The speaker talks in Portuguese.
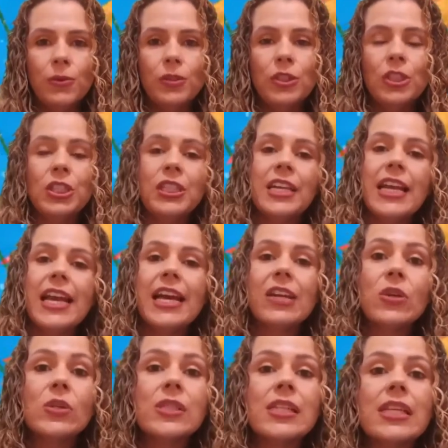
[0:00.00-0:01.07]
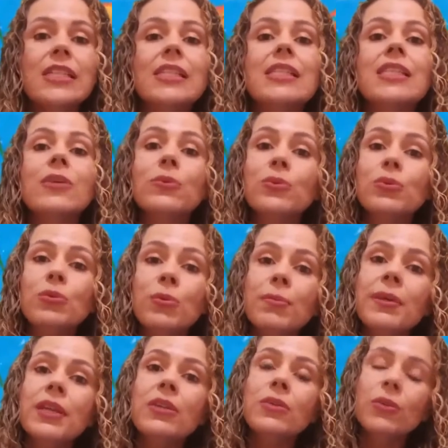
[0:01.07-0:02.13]
Hoje é a nossa lição
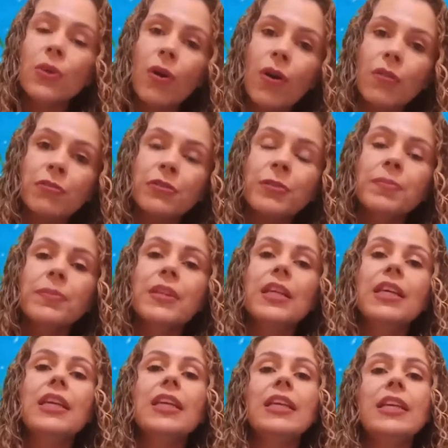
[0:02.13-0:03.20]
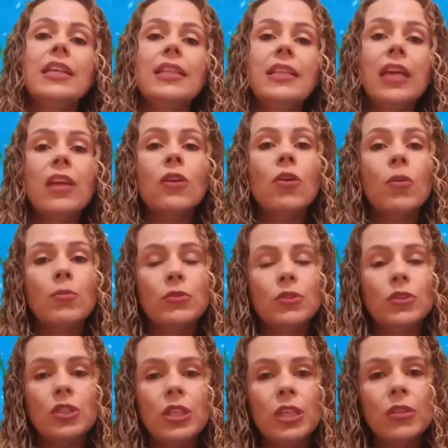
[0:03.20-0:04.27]
número 9, que tem
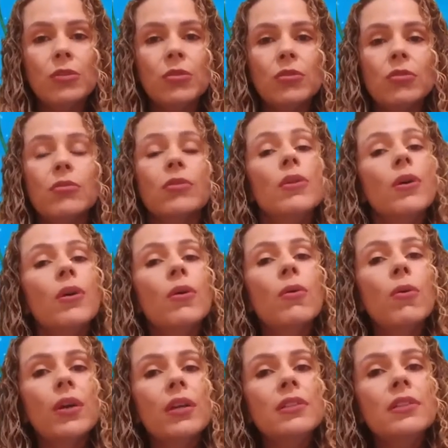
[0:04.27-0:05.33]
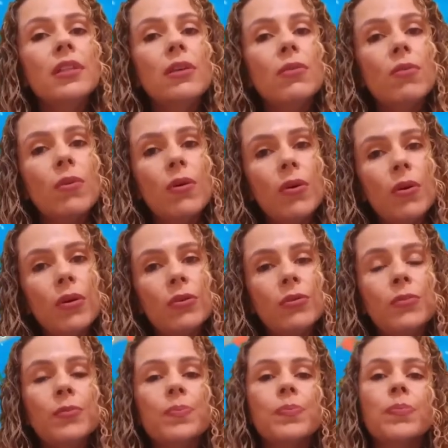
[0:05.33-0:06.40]
como título Quando eu
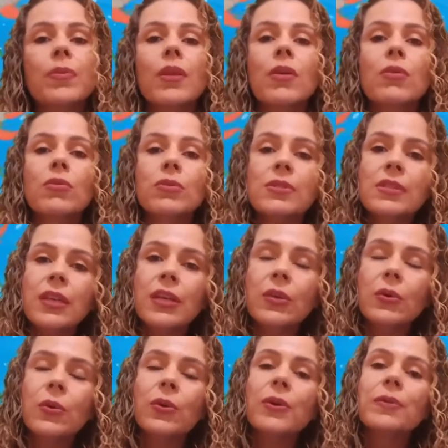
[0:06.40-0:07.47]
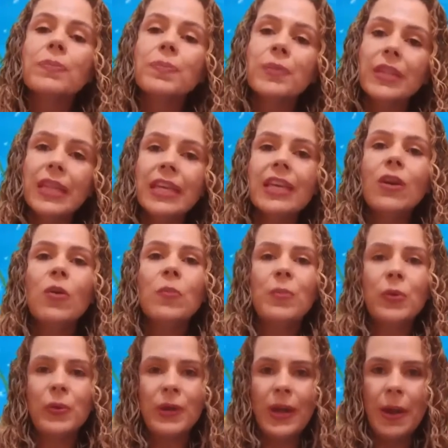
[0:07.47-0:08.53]
oro, o Senhor guia
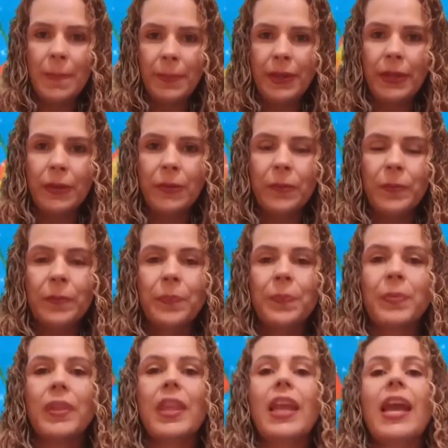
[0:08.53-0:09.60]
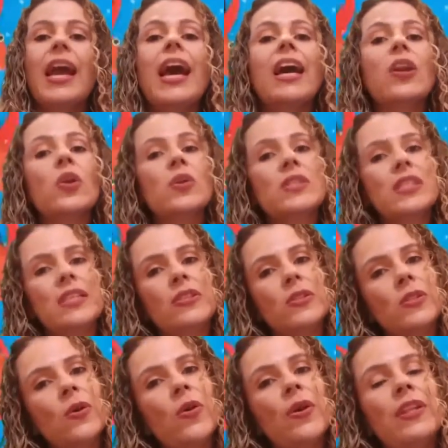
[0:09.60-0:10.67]
o meu caminho. A nossa
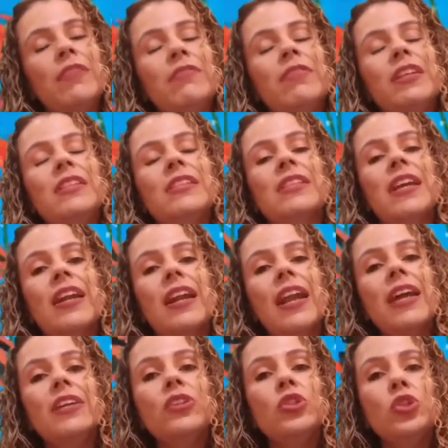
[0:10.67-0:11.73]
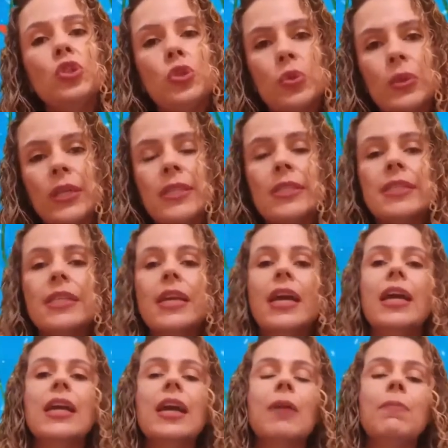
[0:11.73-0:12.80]
história vai estar lá em Jonas
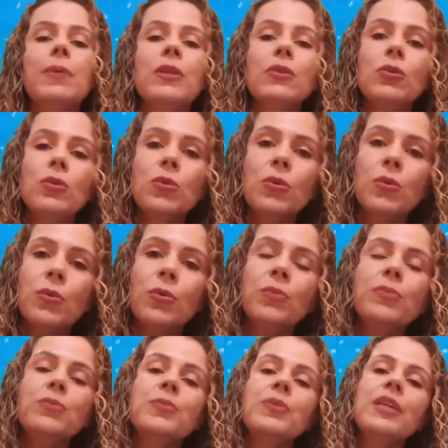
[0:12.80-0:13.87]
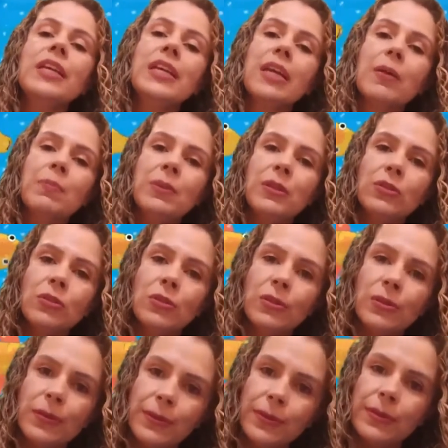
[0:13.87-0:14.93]
capítulo 1 e
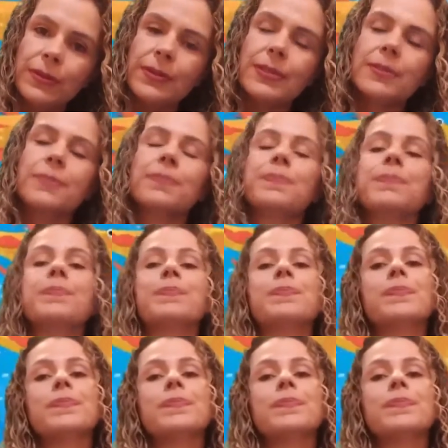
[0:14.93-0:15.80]
capítulo 2.